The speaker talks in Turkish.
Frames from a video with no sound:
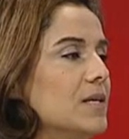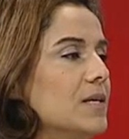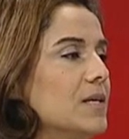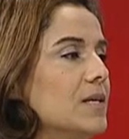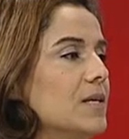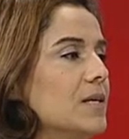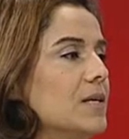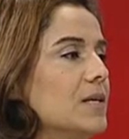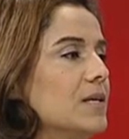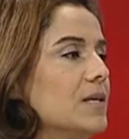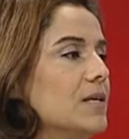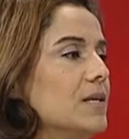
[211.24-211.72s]

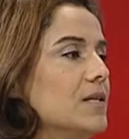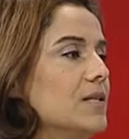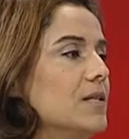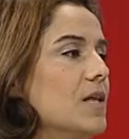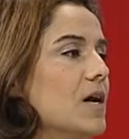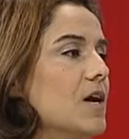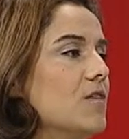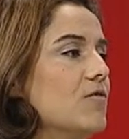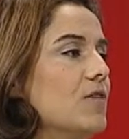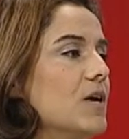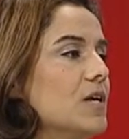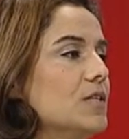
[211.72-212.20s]
e,
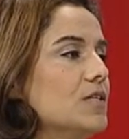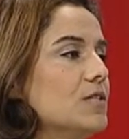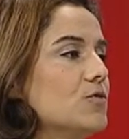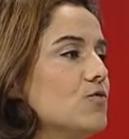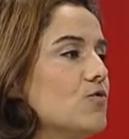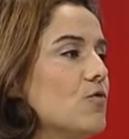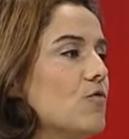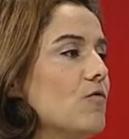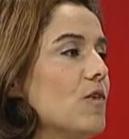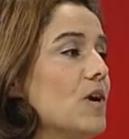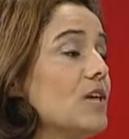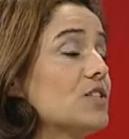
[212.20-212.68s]
davanın
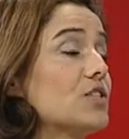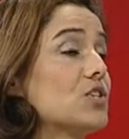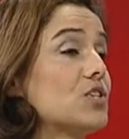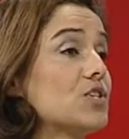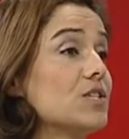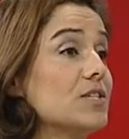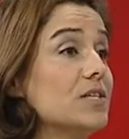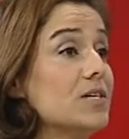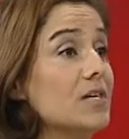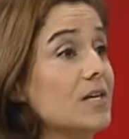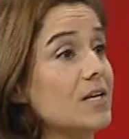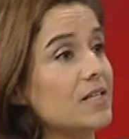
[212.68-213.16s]

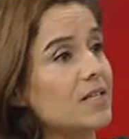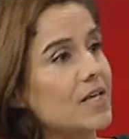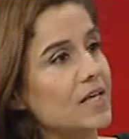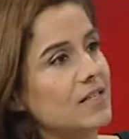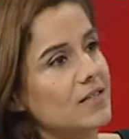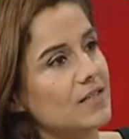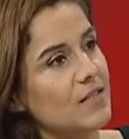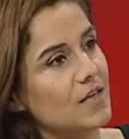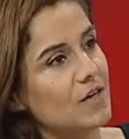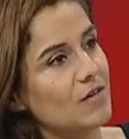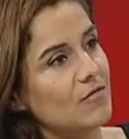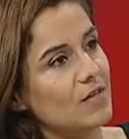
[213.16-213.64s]
rövanşını
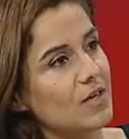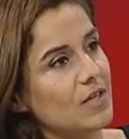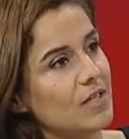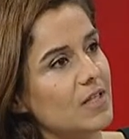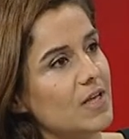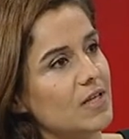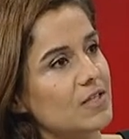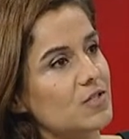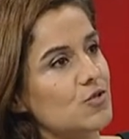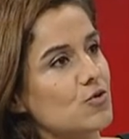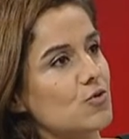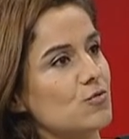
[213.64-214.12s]
alan
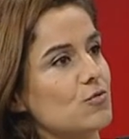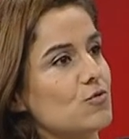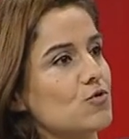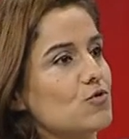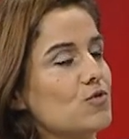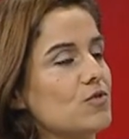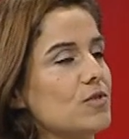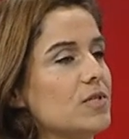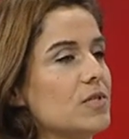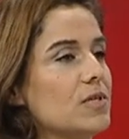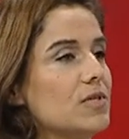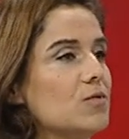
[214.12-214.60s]
davalar
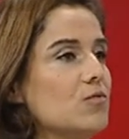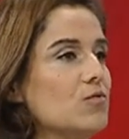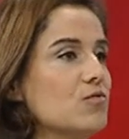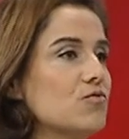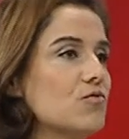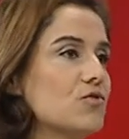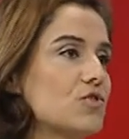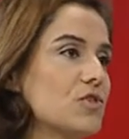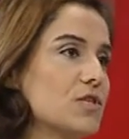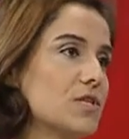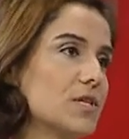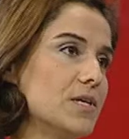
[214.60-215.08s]
sonucunda yurt
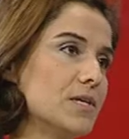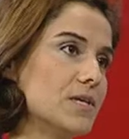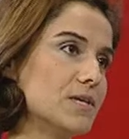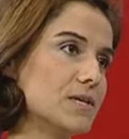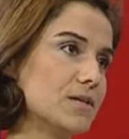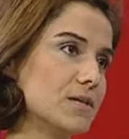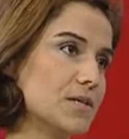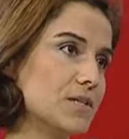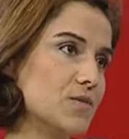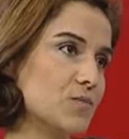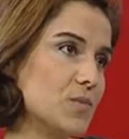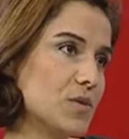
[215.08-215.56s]
dışına
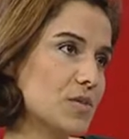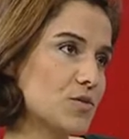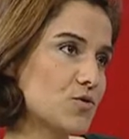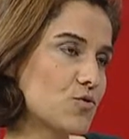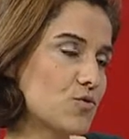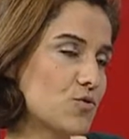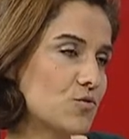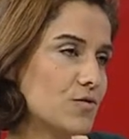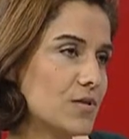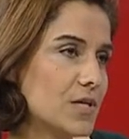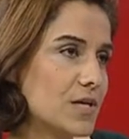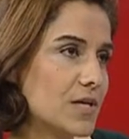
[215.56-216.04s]
gitmek
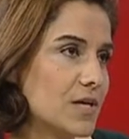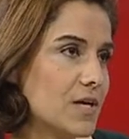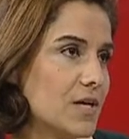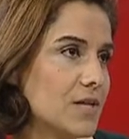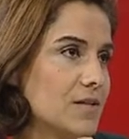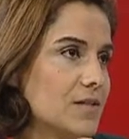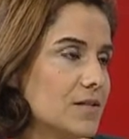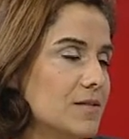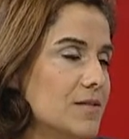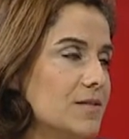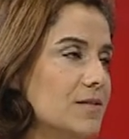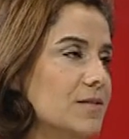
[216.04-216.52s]
zorunda
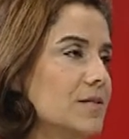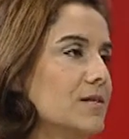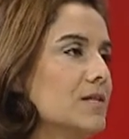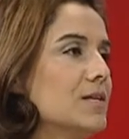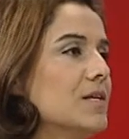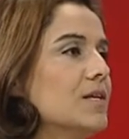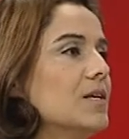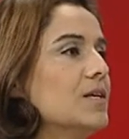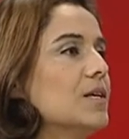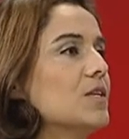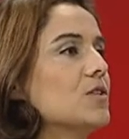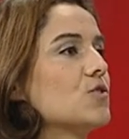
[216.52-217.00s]
kaldığını,
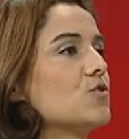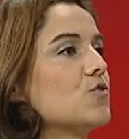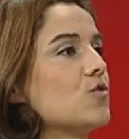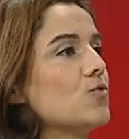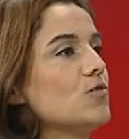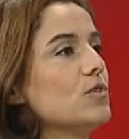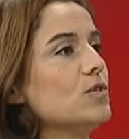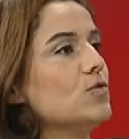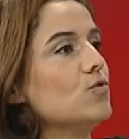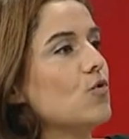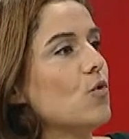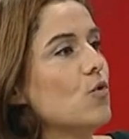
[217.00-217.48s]

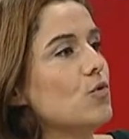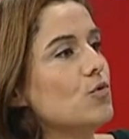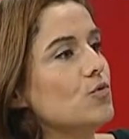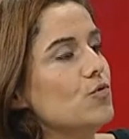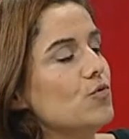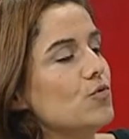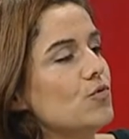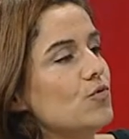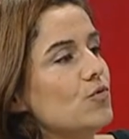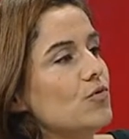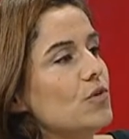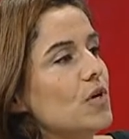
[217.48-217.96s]
sonra
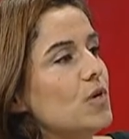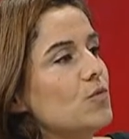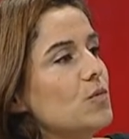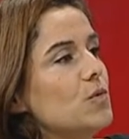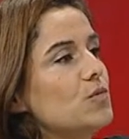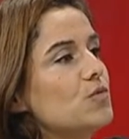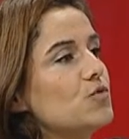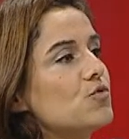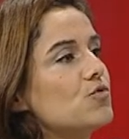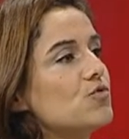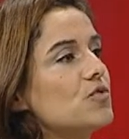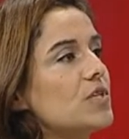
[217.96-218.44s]
döndüğünü ama
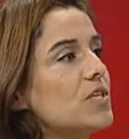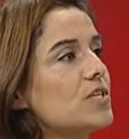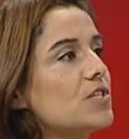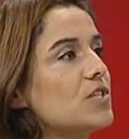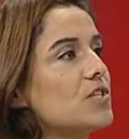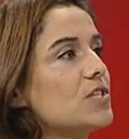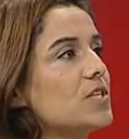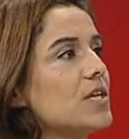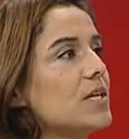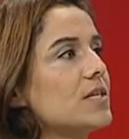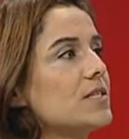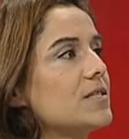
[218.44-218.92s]
bu süreç
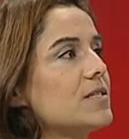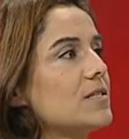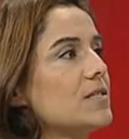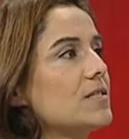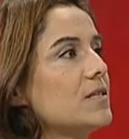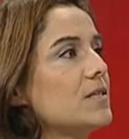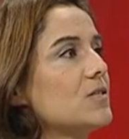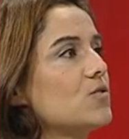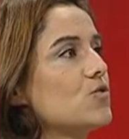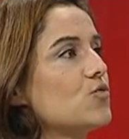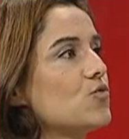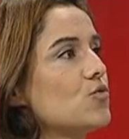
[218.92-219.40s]

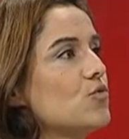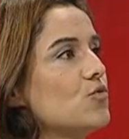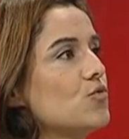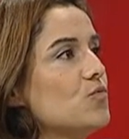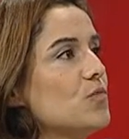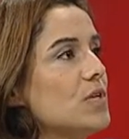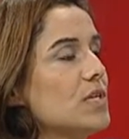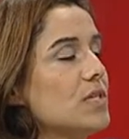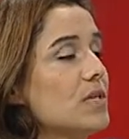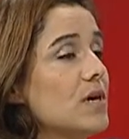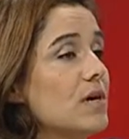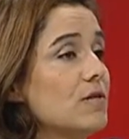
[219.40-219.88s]
içerisinde suyu
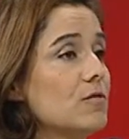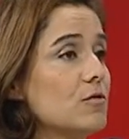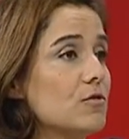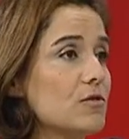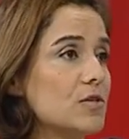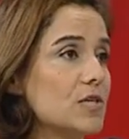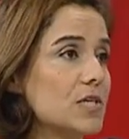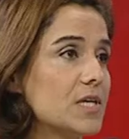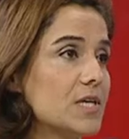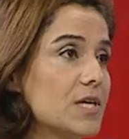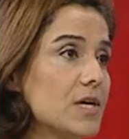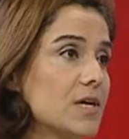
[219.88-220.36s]
bedava
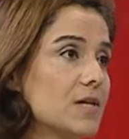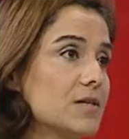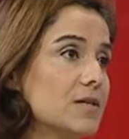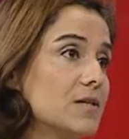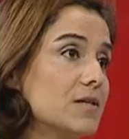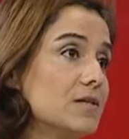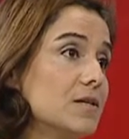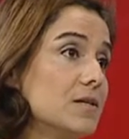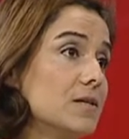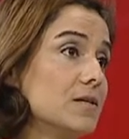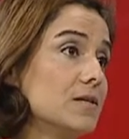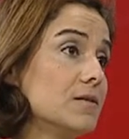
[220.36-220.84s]
olarak
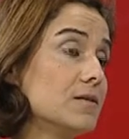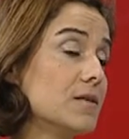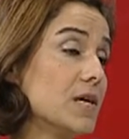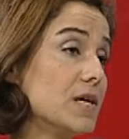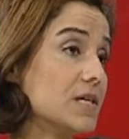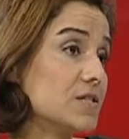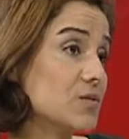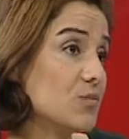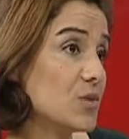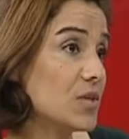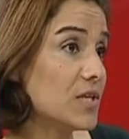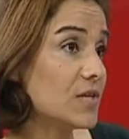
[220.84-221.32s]
halka
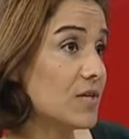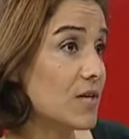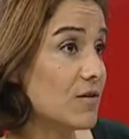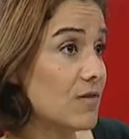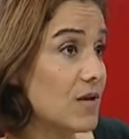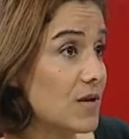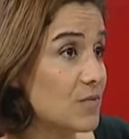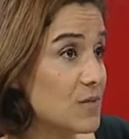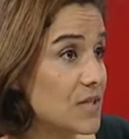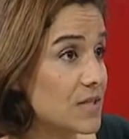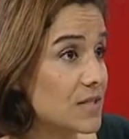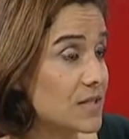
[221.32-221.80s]
dağıtmaya
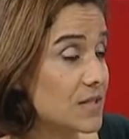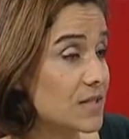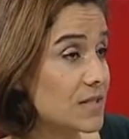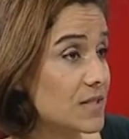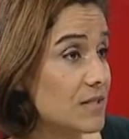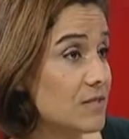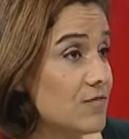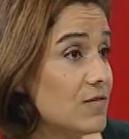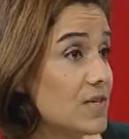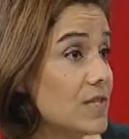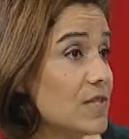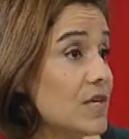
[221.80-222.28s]
devam
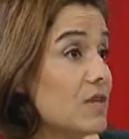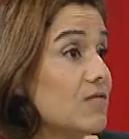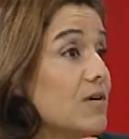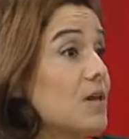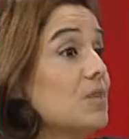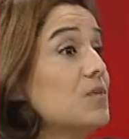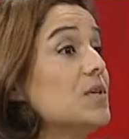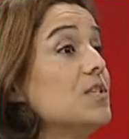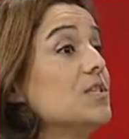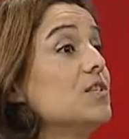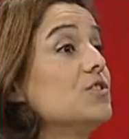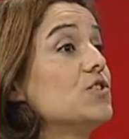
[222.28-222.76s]
ettiklerini ve
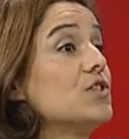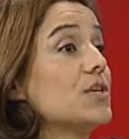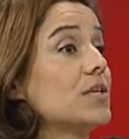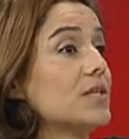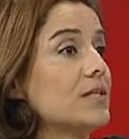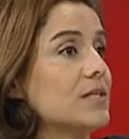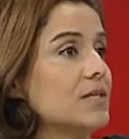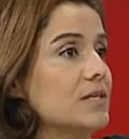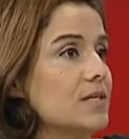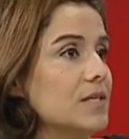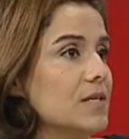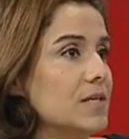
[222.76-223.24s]
devam
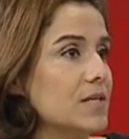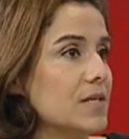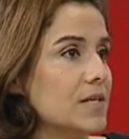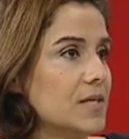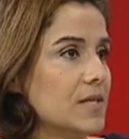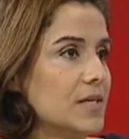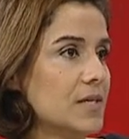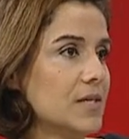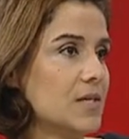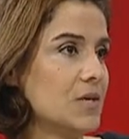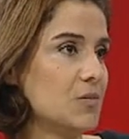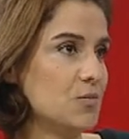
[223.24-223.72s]
edeceklerini
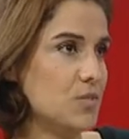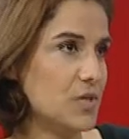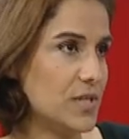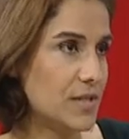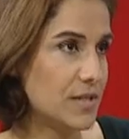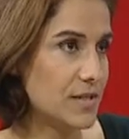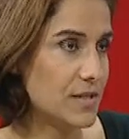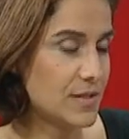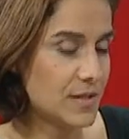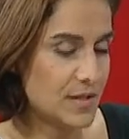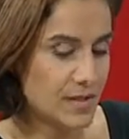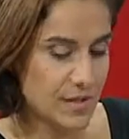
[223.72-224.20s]

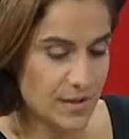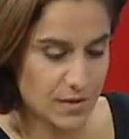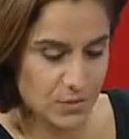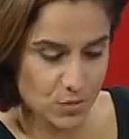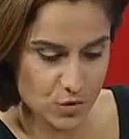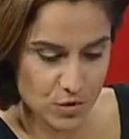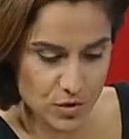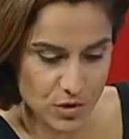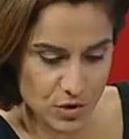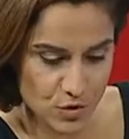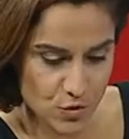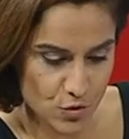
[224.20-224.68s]
bildirdi.
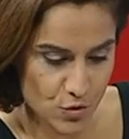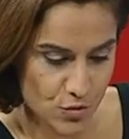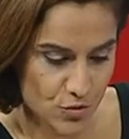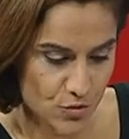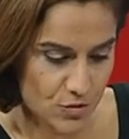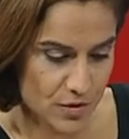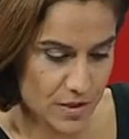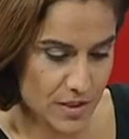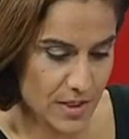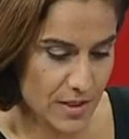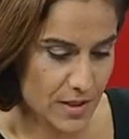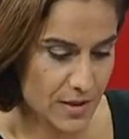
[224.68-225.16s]
Bu da çok
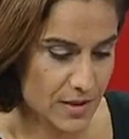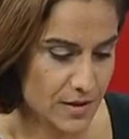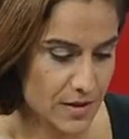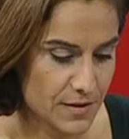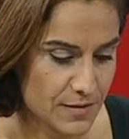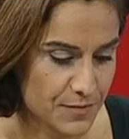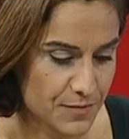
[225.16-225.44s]
güzeldi.